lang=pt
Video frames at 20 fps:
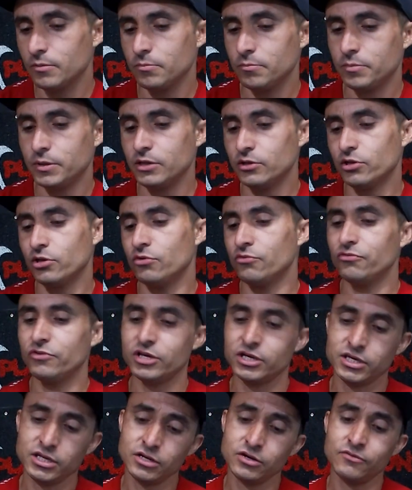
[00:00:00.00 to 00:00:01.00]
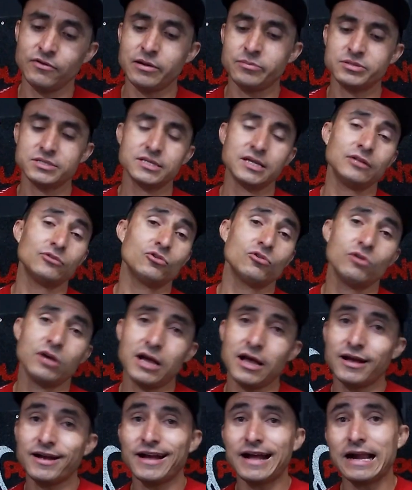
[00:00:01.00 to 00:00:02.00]
Pelo que eu vi aqui, não vai precisar
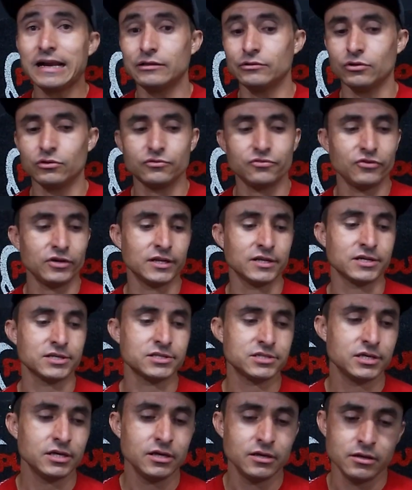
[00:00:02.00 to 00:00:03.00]
trocar a cara do alto-falante.